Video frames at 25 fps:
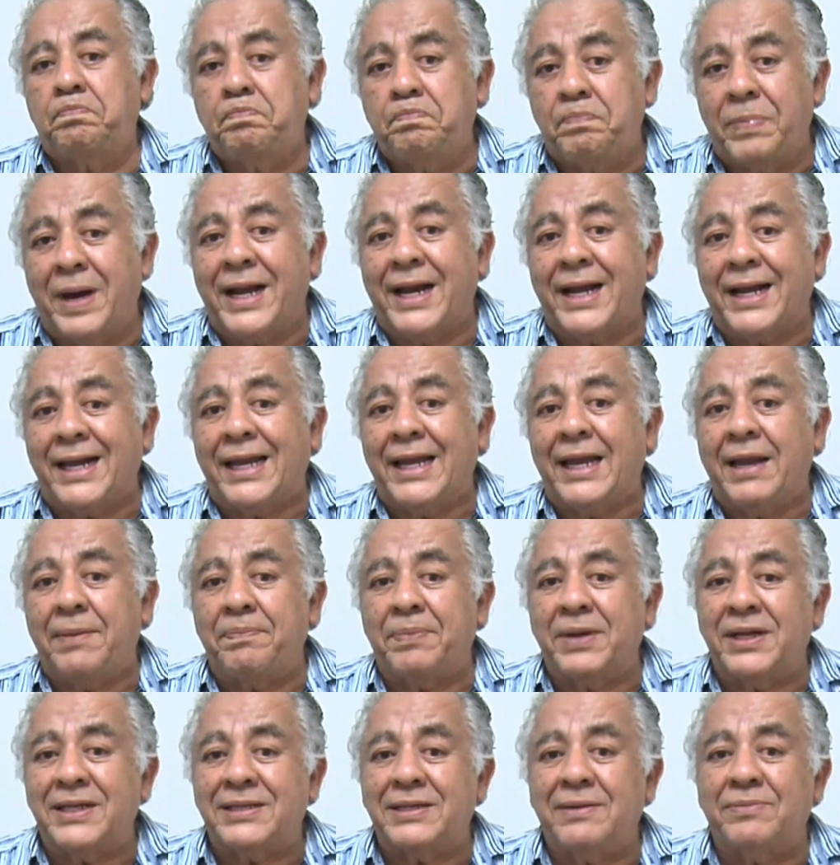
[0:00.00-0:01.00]
para que la
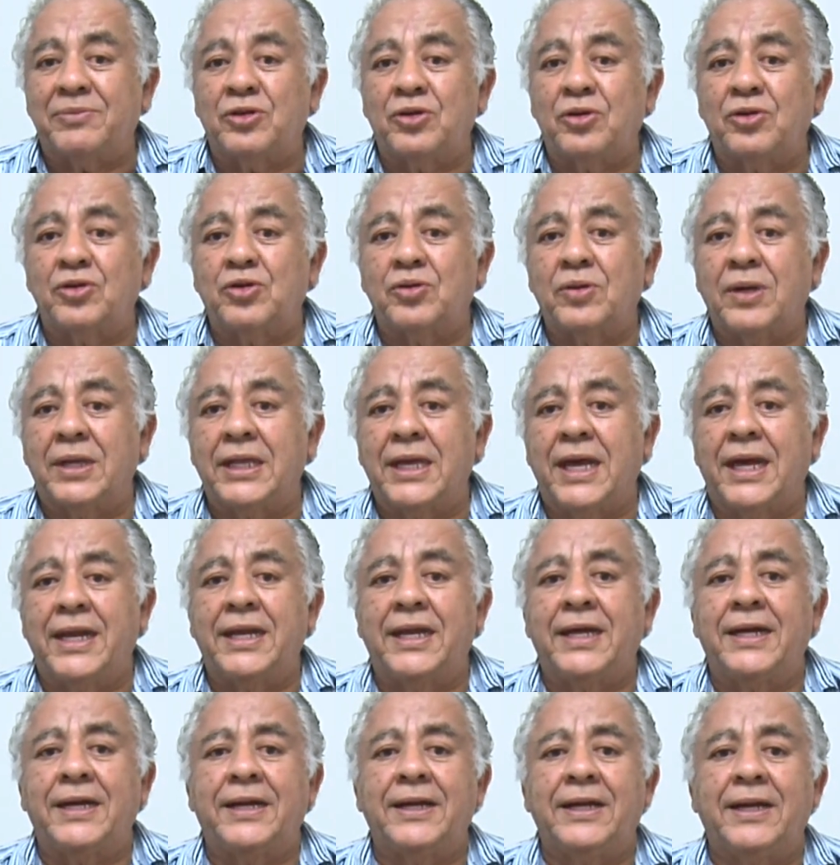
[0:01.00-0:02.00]
percepción
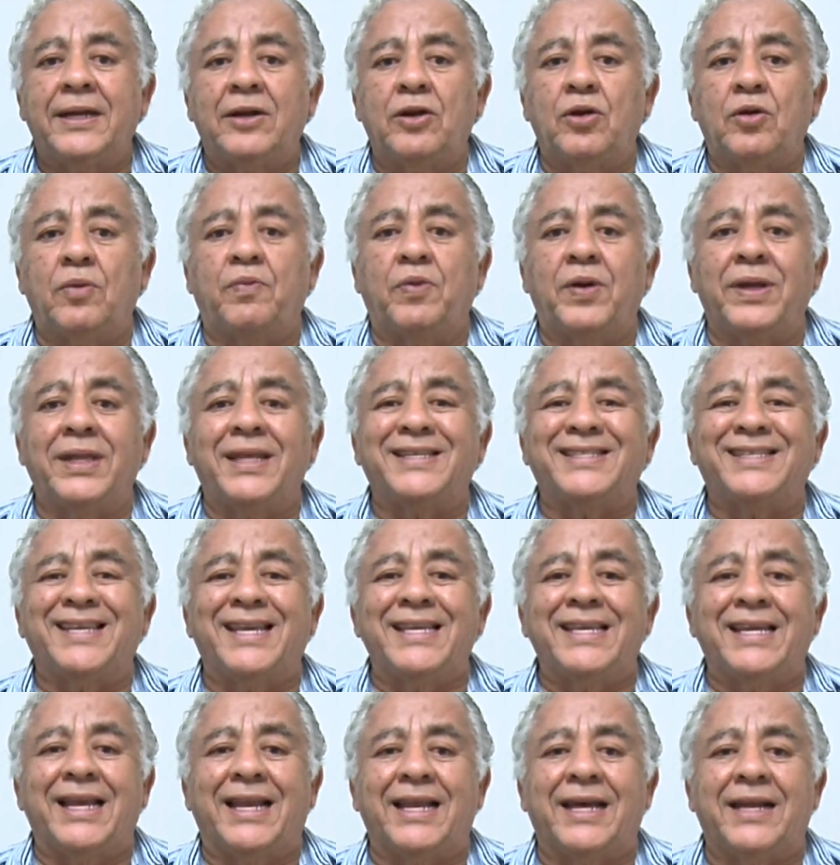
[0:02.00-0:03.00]
ciudadana lo pueda
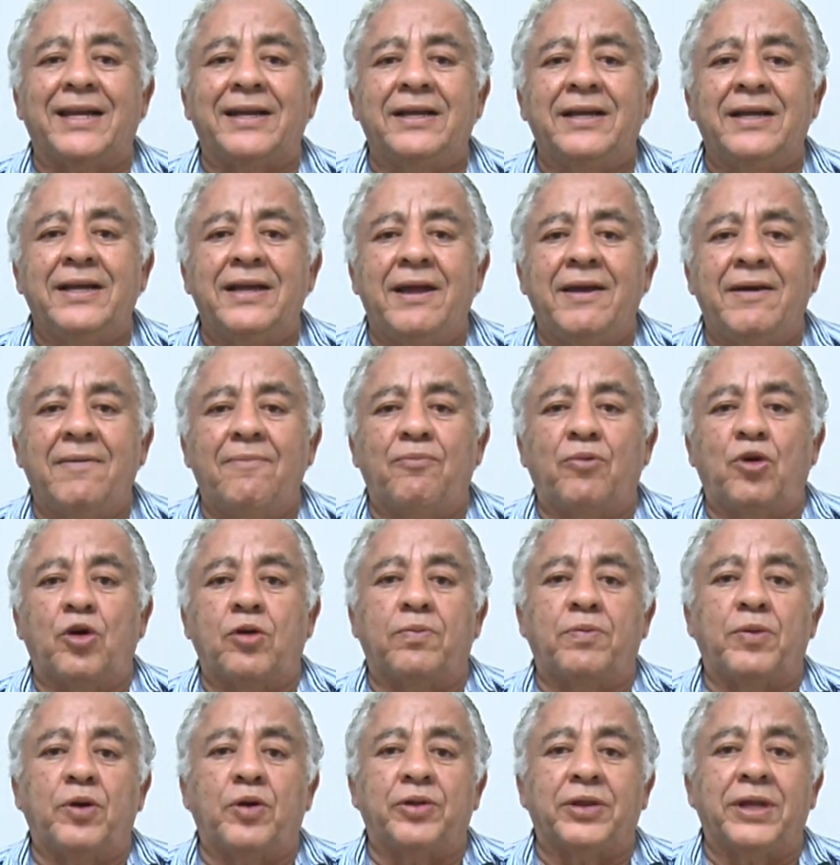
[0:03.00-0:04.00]
señalar
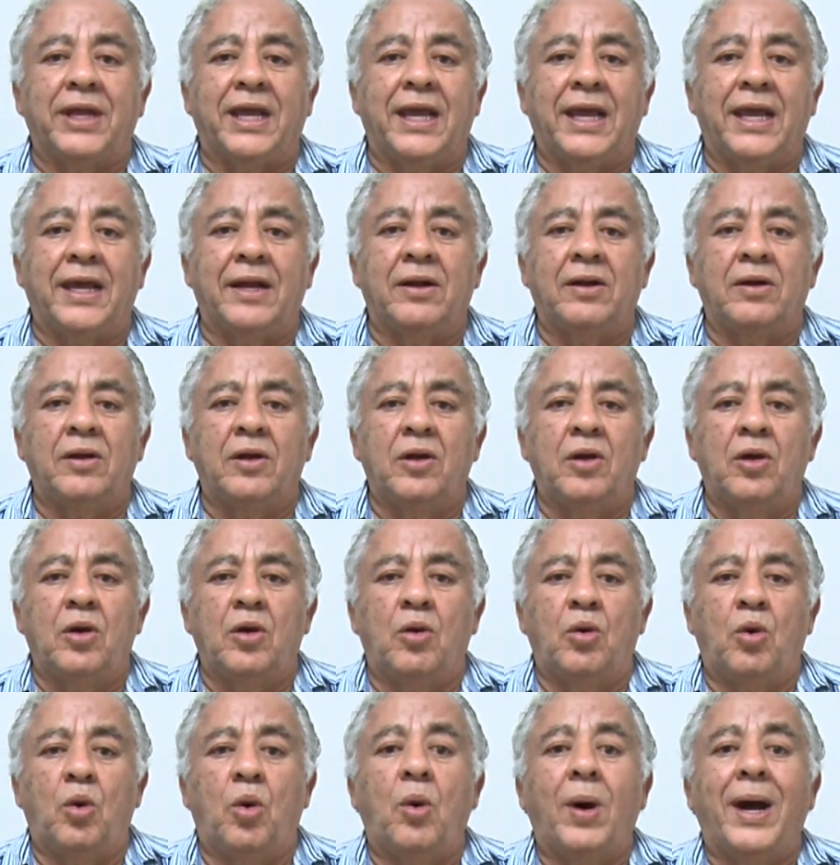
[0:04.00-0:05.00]
por proteger
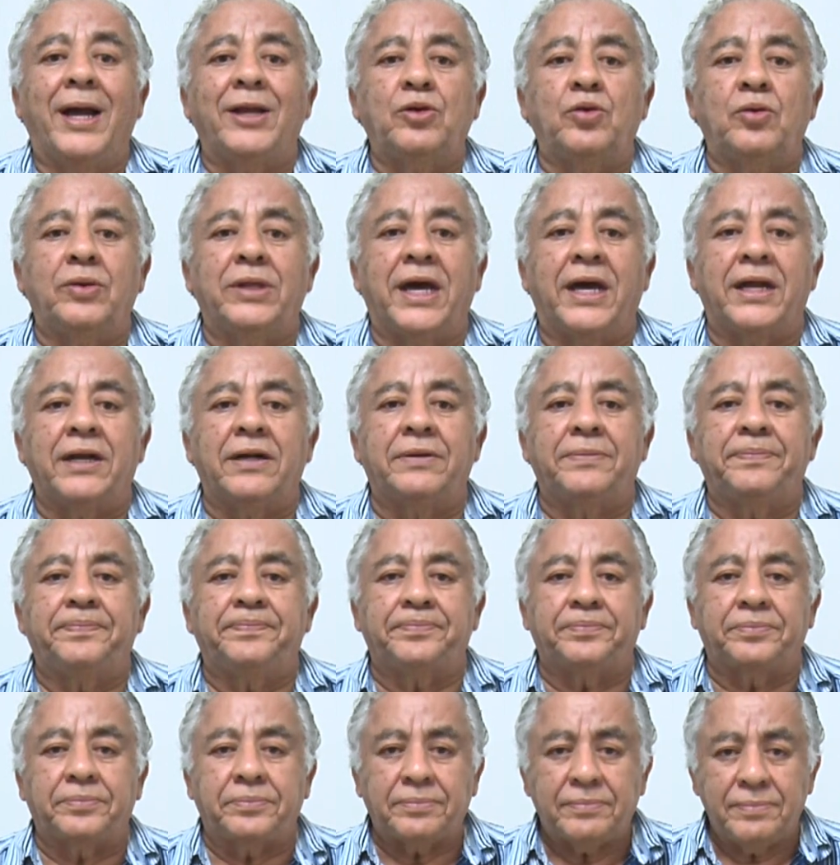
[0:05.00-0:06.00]
o
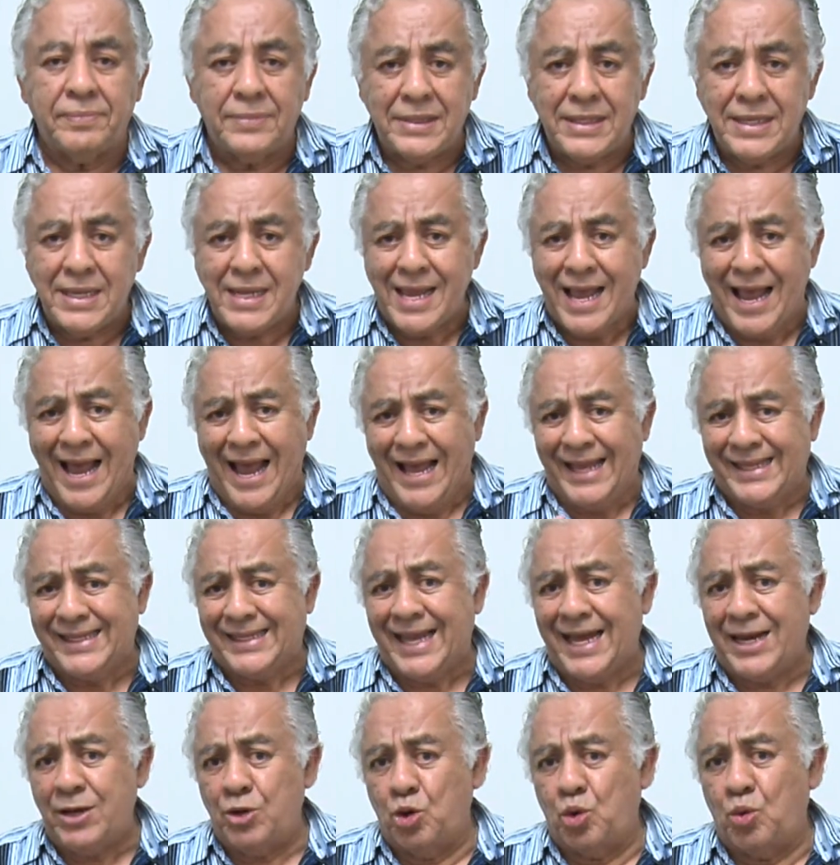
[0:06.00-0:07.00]
ayudar a
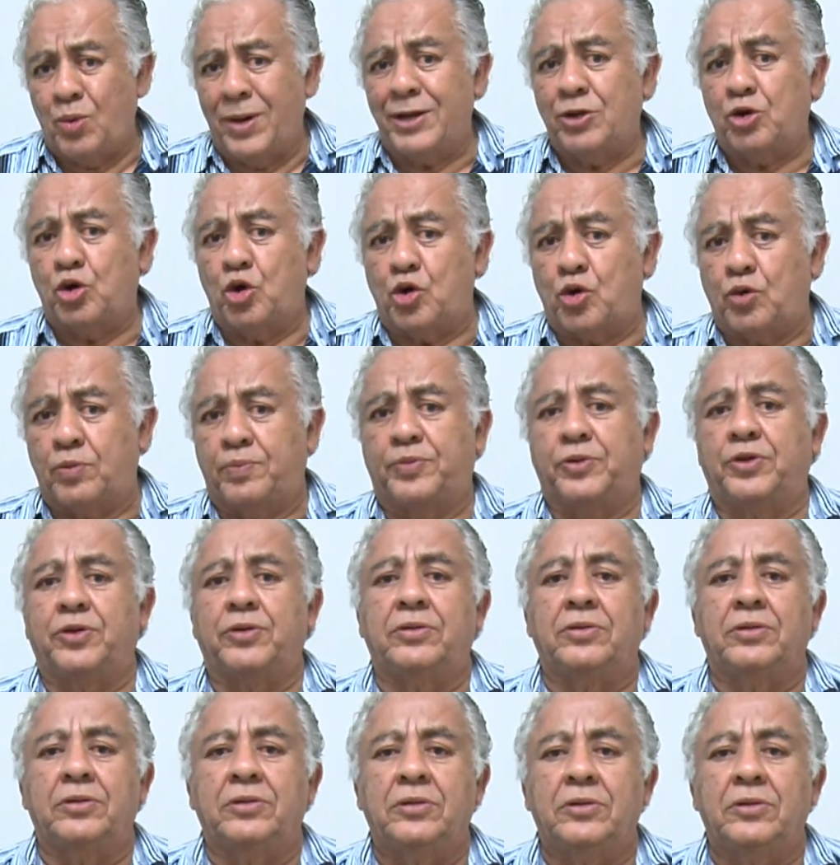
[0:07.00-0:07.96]
tal o cual corrupto.